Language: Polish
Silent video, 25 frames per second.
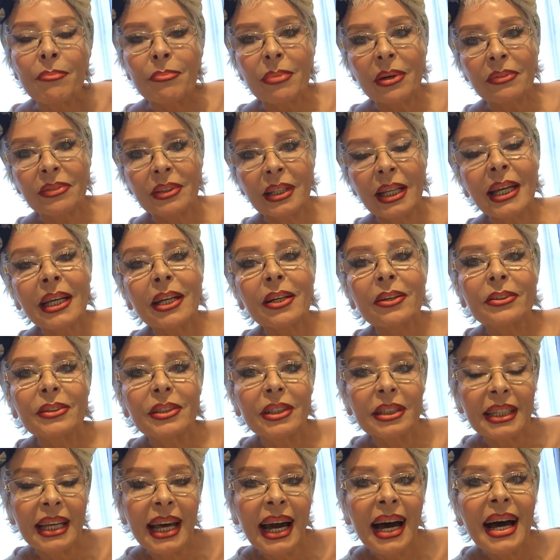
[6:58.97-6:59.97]
Pewnego
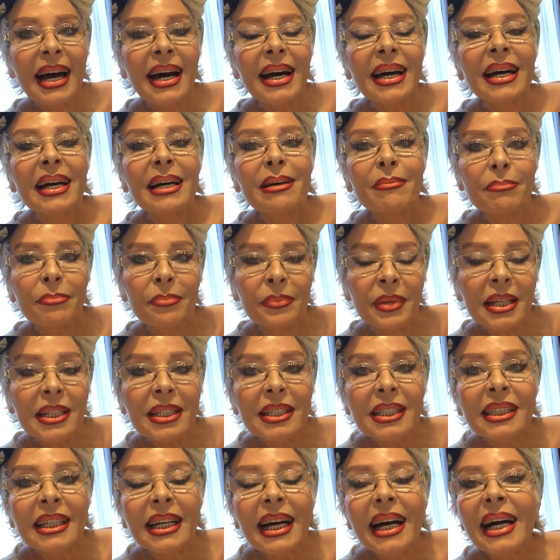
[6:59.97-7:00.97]
dnia
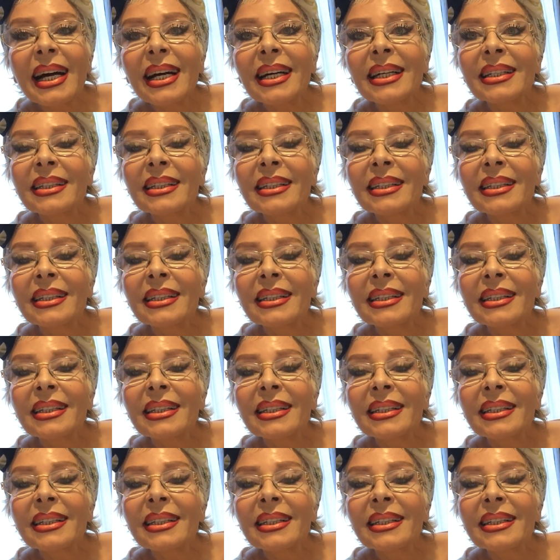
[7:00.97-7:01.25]
myszka